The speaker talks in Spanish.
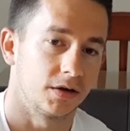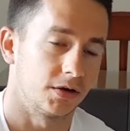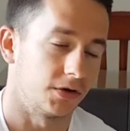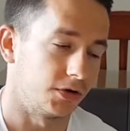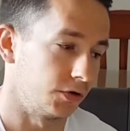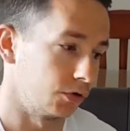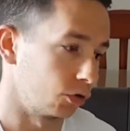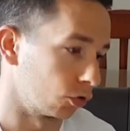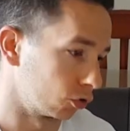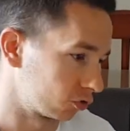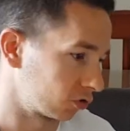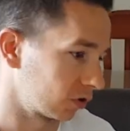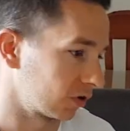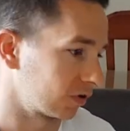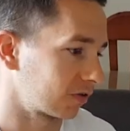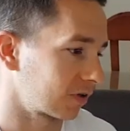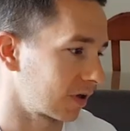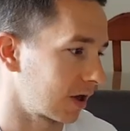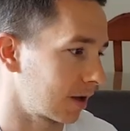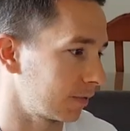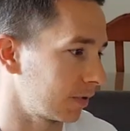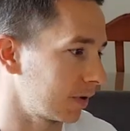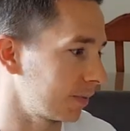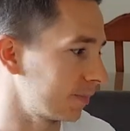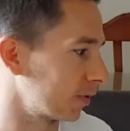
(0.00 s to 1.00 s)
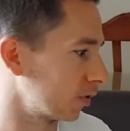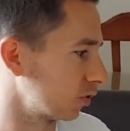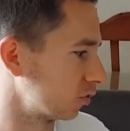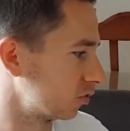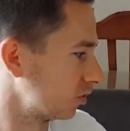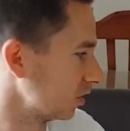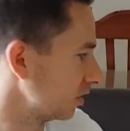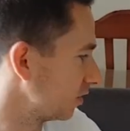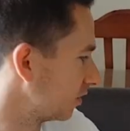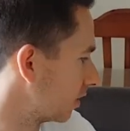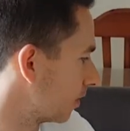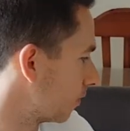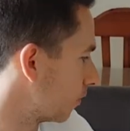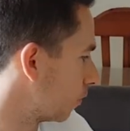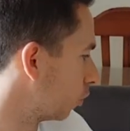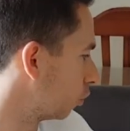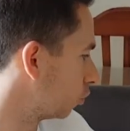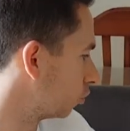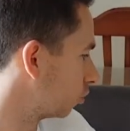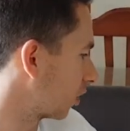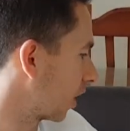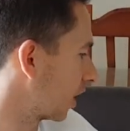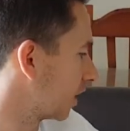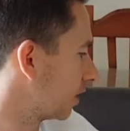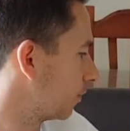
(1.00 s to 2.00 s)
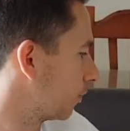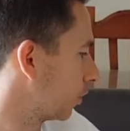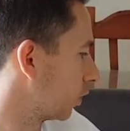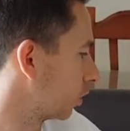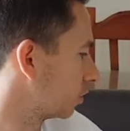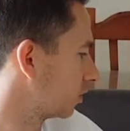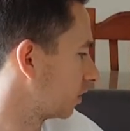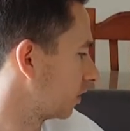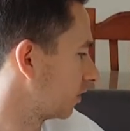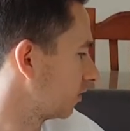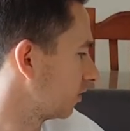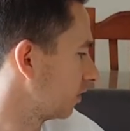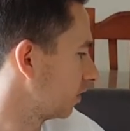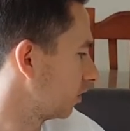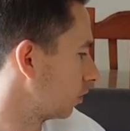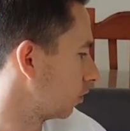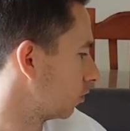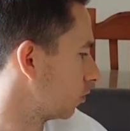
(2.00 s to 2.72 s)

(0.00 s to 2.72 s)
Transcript: no se sabe, pero existen muchas hipótesis,